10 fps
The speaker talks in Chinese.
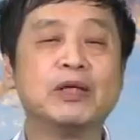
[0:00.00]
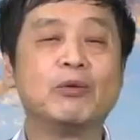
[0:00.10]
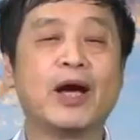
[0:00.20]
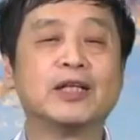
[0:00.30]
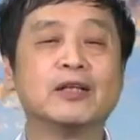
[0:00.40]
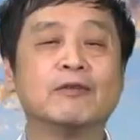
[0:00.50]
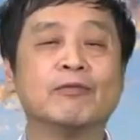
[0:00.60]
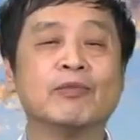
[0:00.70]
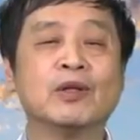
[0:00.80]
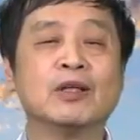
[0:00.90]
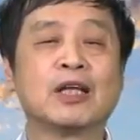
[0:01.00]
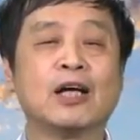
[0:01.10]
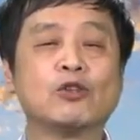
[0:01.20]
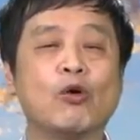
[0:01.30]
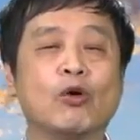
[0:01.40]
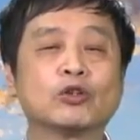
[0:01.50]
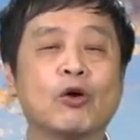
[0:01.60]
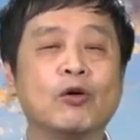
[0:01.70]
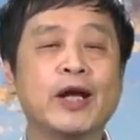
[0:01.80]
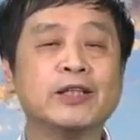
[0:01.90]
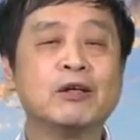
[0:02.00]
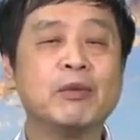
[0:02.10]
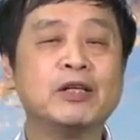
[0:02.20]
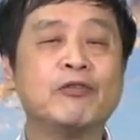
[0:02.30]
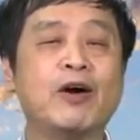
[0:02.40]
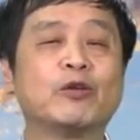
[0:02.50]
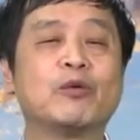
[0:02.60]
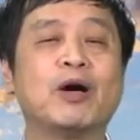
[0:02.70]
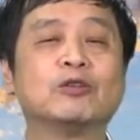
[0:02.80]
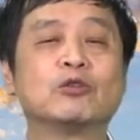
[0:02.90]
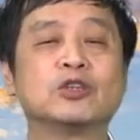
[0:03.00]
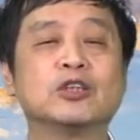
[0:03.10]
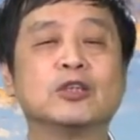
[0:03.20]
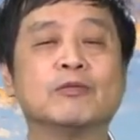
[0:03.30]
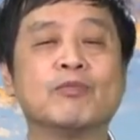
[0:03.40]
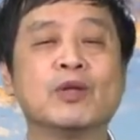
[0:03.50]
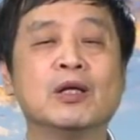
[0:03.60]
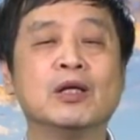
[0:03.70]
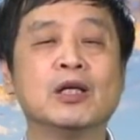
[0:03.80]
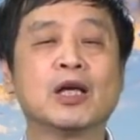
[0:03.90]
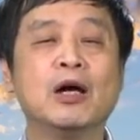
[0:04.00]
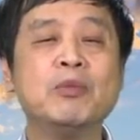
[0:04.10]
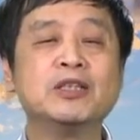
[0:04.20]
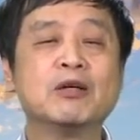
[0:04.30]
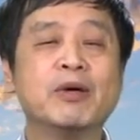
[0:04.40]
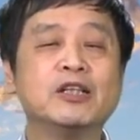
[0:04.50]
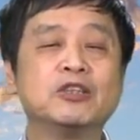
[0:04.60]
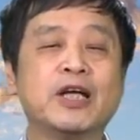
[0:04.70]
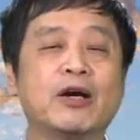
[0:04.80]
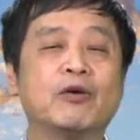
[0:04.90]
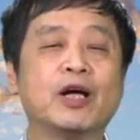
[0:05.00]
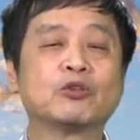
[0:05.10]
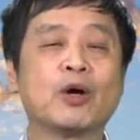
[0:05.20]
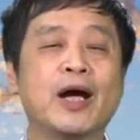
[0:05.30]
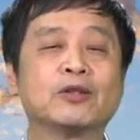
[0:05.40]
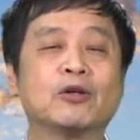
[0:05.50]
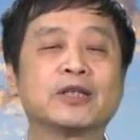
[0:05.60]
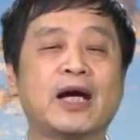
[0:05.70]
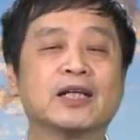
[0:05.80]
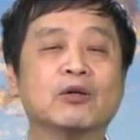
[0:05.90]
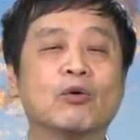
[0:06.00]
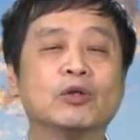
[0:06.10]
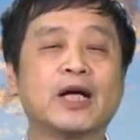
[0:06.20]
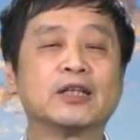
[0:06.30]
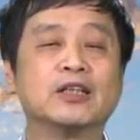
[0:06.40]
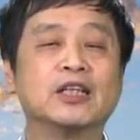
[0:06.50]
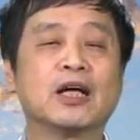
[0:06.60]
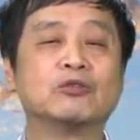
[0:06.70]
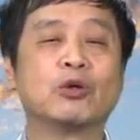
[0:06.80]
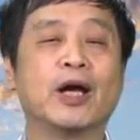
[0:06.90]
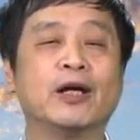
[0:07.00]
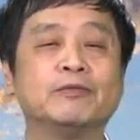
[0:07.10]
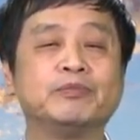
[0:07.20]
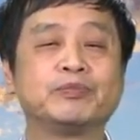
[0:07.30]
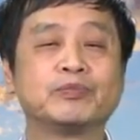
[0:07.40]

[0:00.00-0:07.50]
本的原因。他说：“我从来就没有反对毛主席，根本就没有想过要篡夺党跟国家的领导权。”